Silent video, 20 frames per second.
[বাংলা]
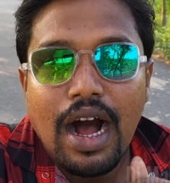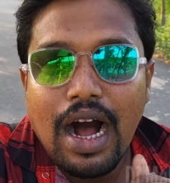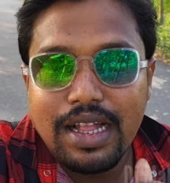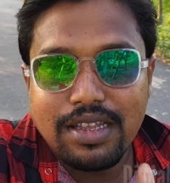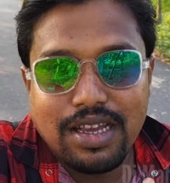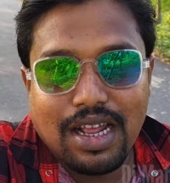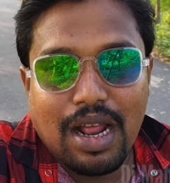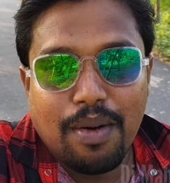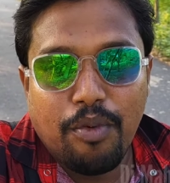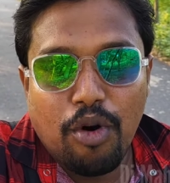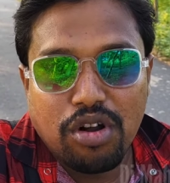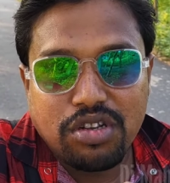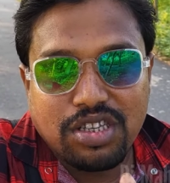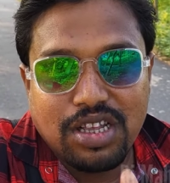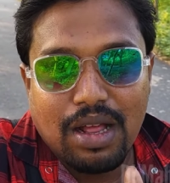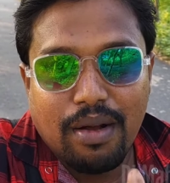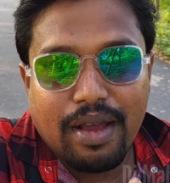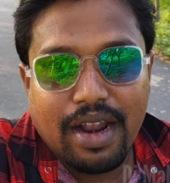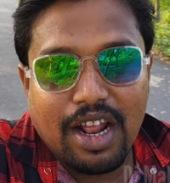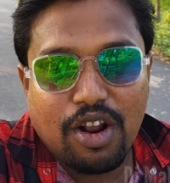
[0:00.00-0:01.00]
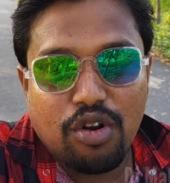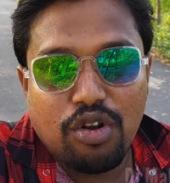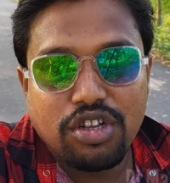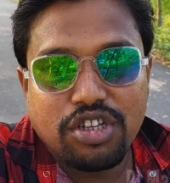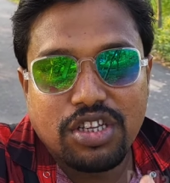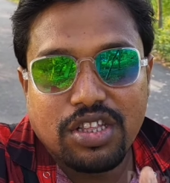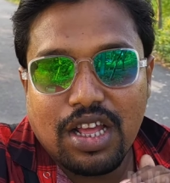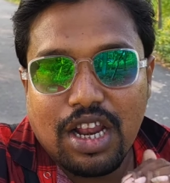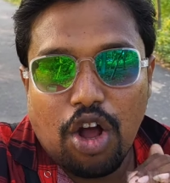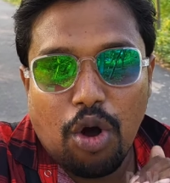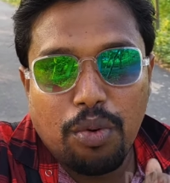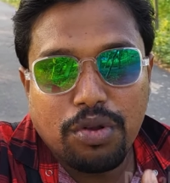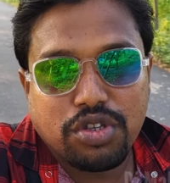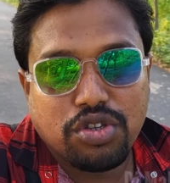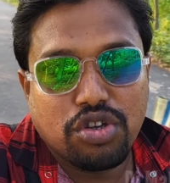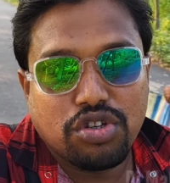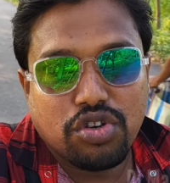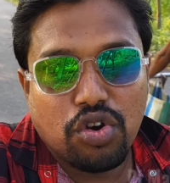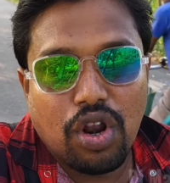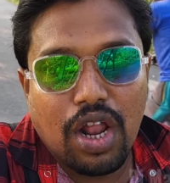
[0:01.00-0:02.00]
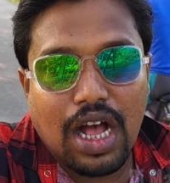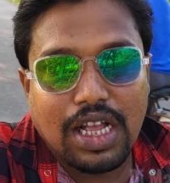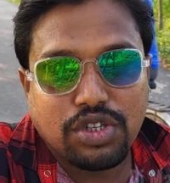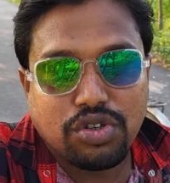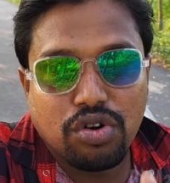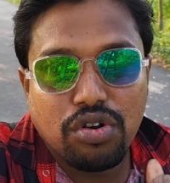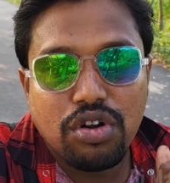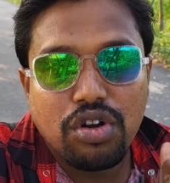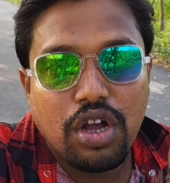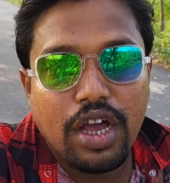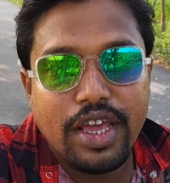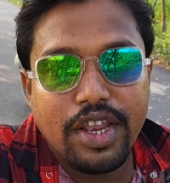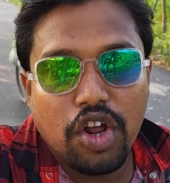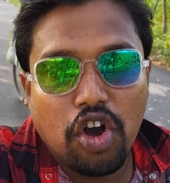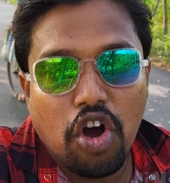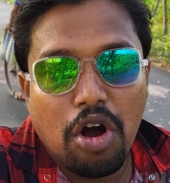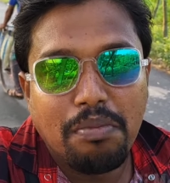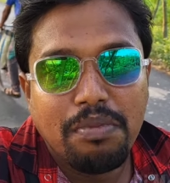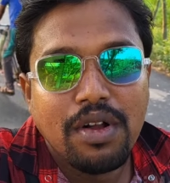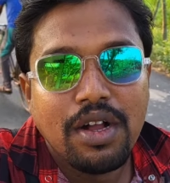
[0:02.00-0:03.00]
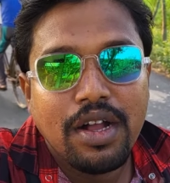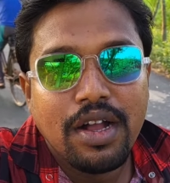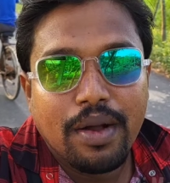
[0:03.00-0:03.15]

আর যারা বক্স লাভাররা রয়েছে তারা অবশ্যই চলে আসো এইরকম